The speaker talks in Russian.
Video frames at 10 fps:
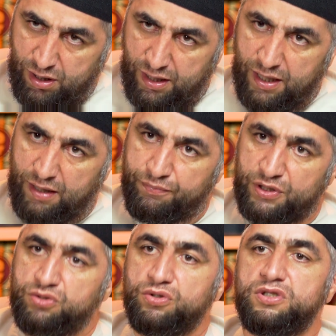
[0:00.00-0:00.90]
А
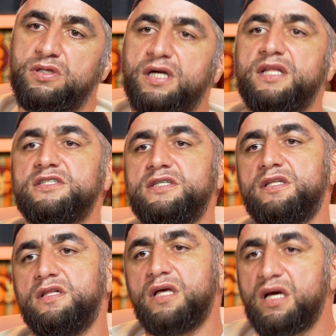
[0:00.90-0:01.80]
простой человек, когда зина
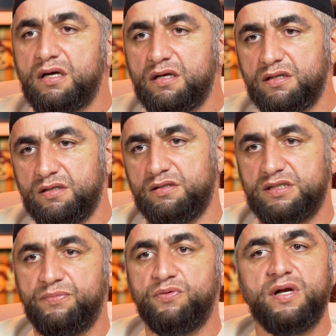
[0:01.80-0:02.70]
делал, их
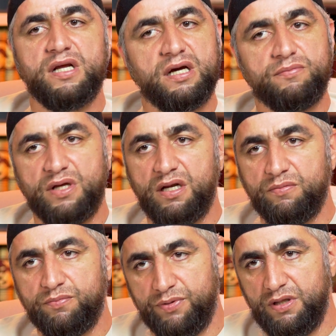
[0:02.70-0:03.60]
забивали
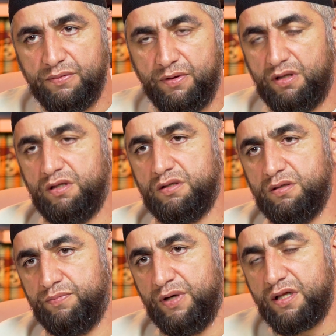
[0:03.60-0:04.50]
камнями, были
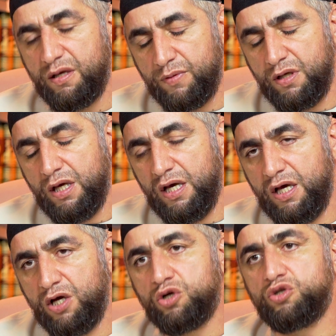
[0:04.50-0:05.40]
этот, э, палками,
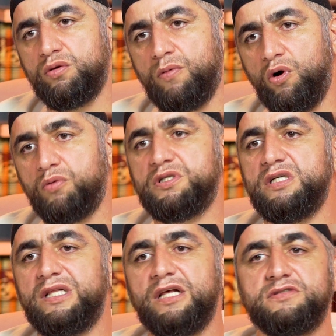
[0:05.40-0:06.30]
чтобы
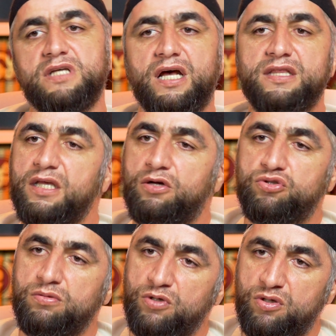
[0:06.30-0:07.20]
общий для всех, однако,
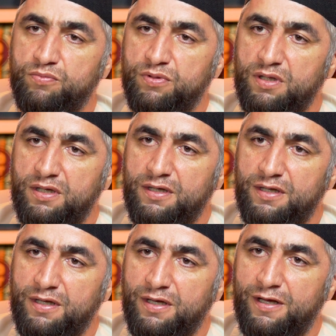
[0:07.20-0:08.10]
чтобы хаком было,
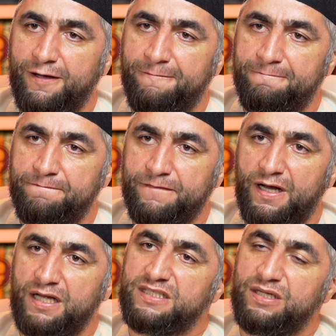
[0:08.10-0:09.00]

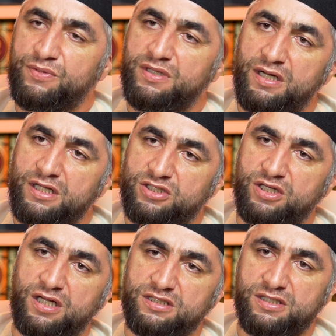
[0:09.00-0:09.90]
они заменили этот
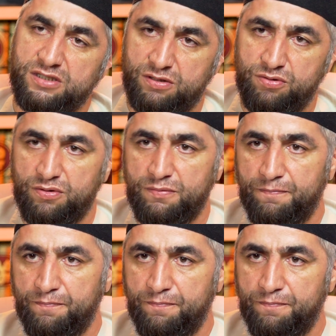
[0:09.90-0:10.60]
шариатский закон.